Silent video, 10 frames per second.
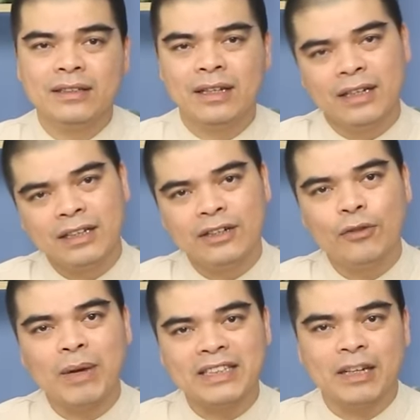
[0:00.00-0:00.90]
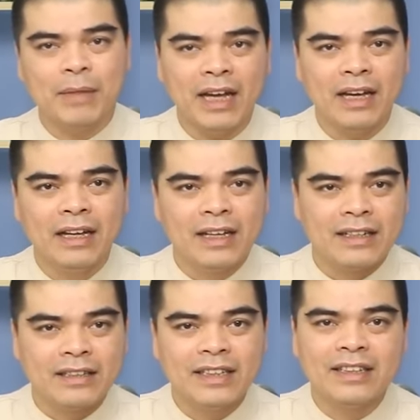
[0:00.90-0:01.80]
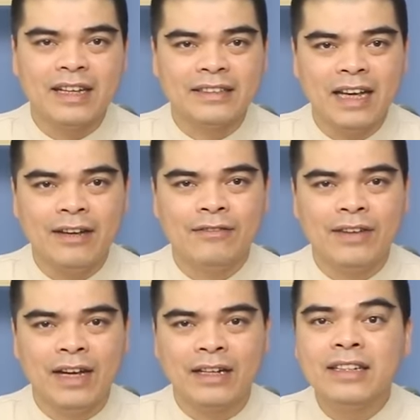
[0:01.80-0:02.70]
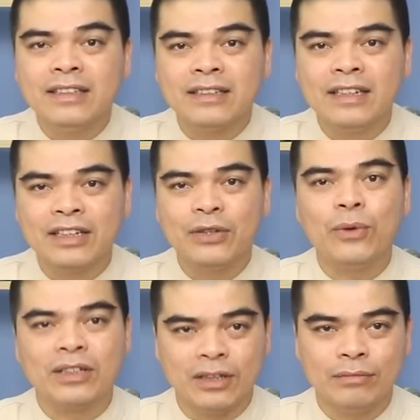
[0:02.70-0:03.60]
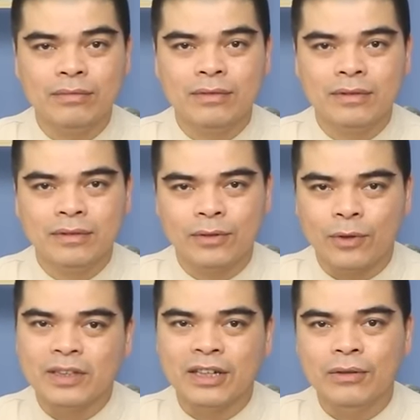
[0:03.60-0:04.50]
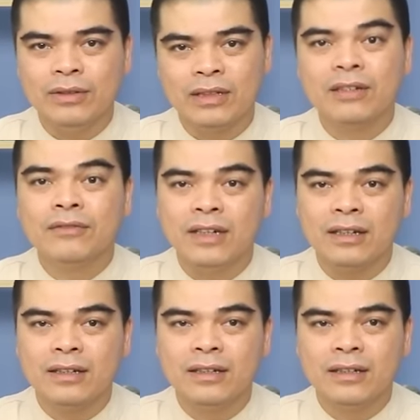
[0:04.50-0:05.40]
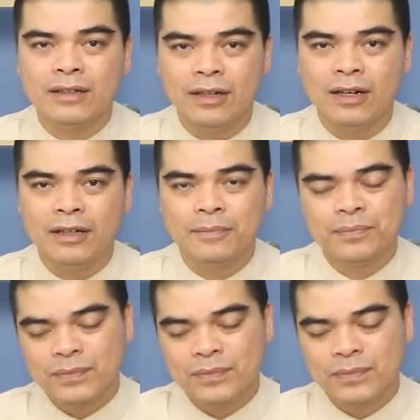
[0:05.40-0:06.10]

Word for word: thần linh, ông bà cha mẹ đã sinh thành ra và gây dựng nên cái cuộc sống của con cháu được hưng vượng. Đó.